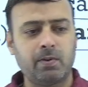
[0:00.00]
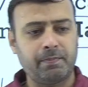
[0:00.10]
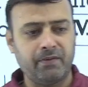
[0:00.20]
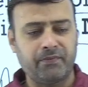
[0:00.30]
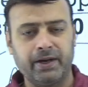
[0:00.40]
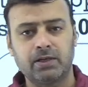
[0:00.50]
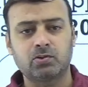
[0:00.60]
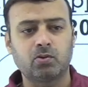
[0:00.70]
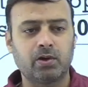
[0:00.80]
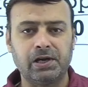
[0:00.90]
अपने फ्रेंड्स
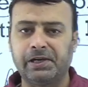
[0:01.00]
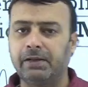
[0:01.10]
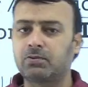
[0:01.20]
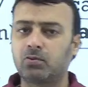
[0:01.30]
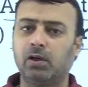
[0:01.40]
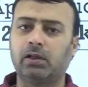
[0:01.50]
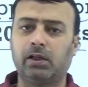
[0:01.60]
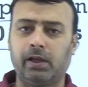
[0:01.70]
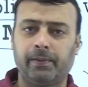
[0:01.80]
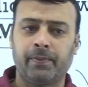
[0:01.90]
को रिलेटिव्स को लिखते
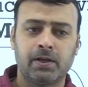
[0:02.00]
हैं